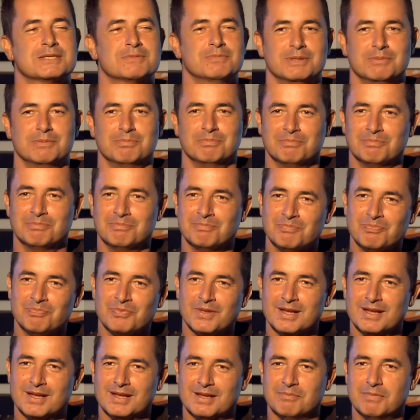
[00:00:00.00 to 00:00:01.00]
mıyım?
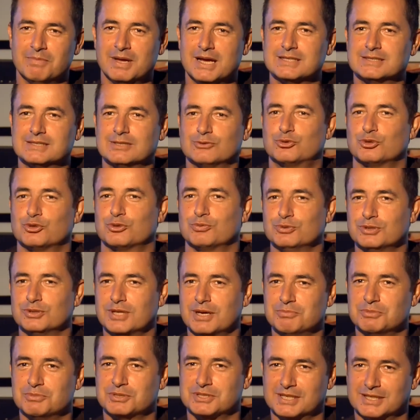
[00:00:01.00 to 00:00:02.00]
Meğerse
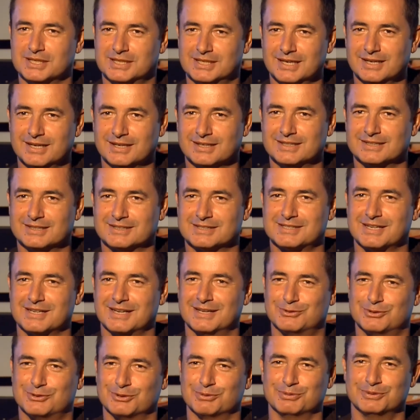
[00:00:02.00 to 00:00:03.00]
türbündenmiş Zeki. Galatasaray
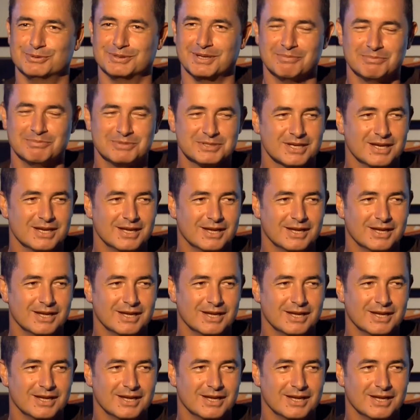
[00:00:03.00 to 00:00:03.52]
türbündenmiş.